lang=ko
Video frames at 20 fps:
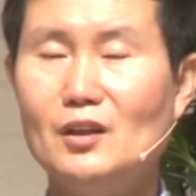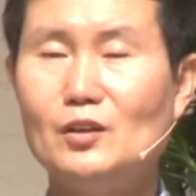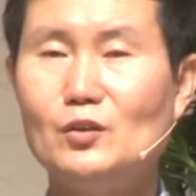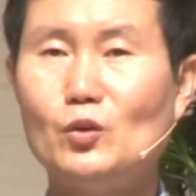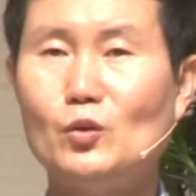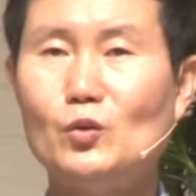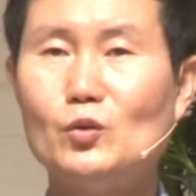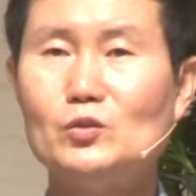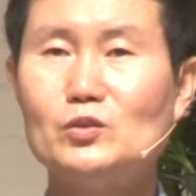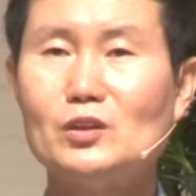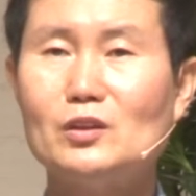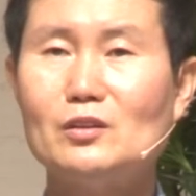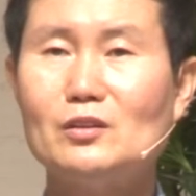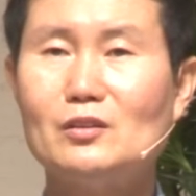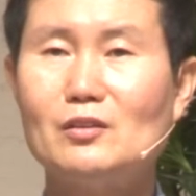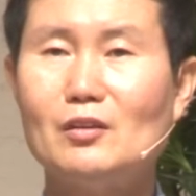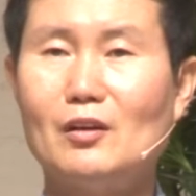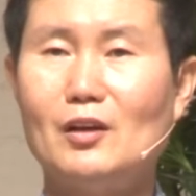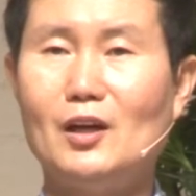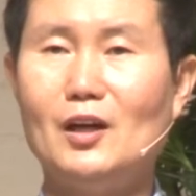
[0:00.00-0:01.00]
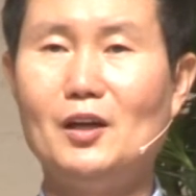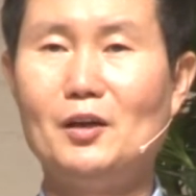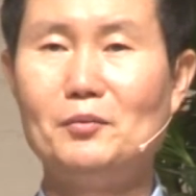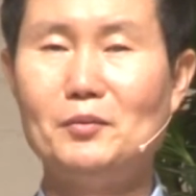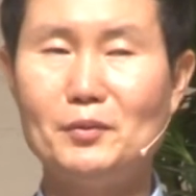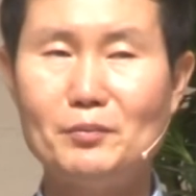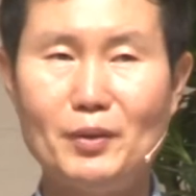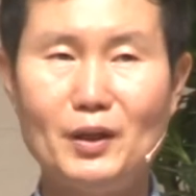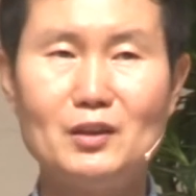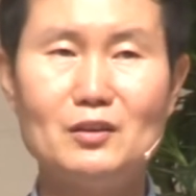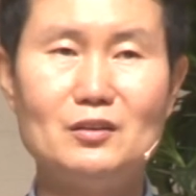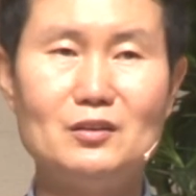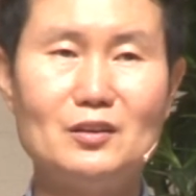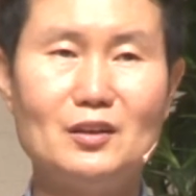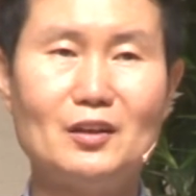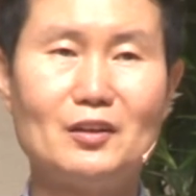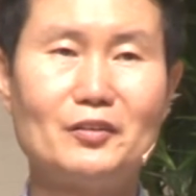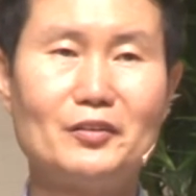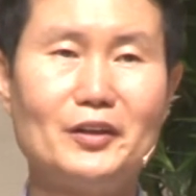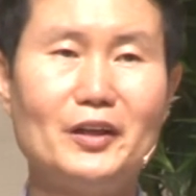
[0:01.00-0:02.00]
도덕적인 결함이 발견이
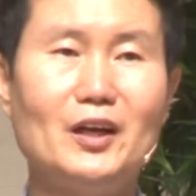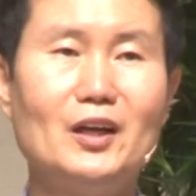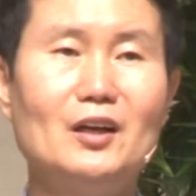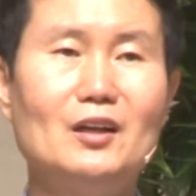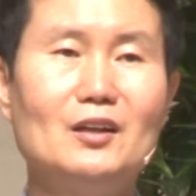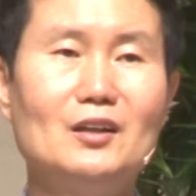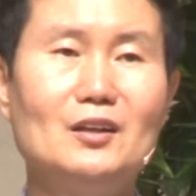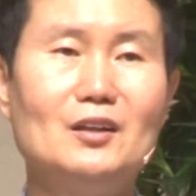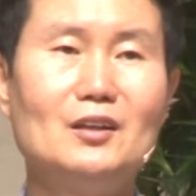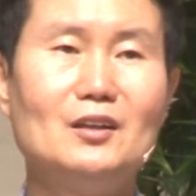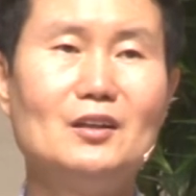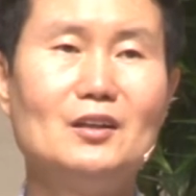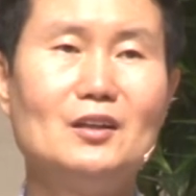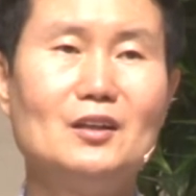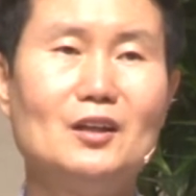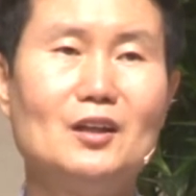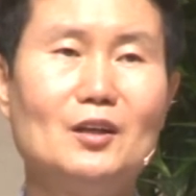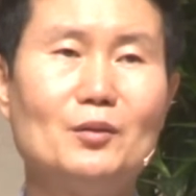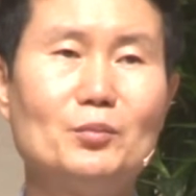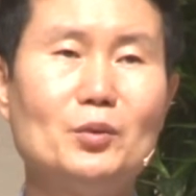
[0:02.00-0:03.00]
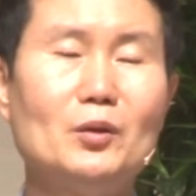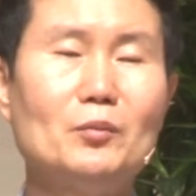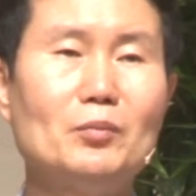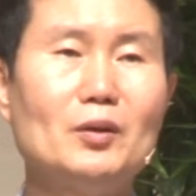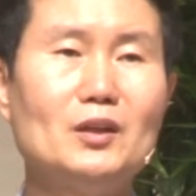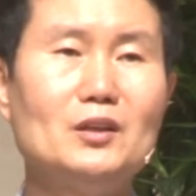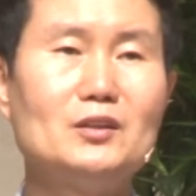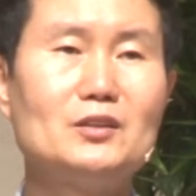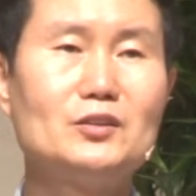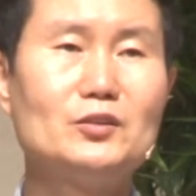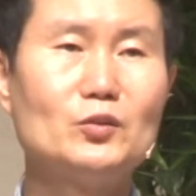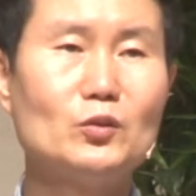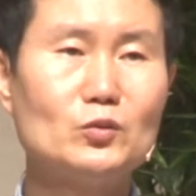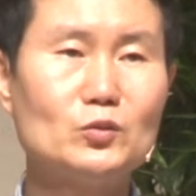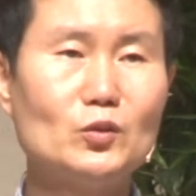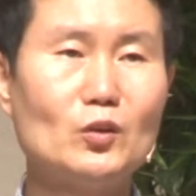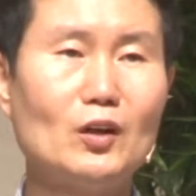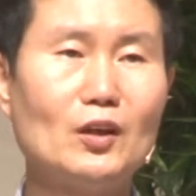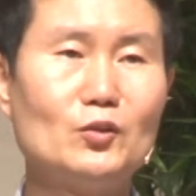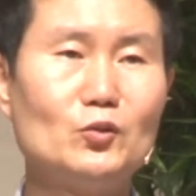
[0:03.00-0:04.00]
되거나 아, 평판이
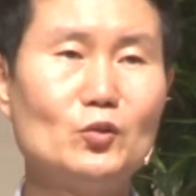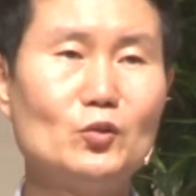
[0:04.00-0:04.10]
지속적으로 안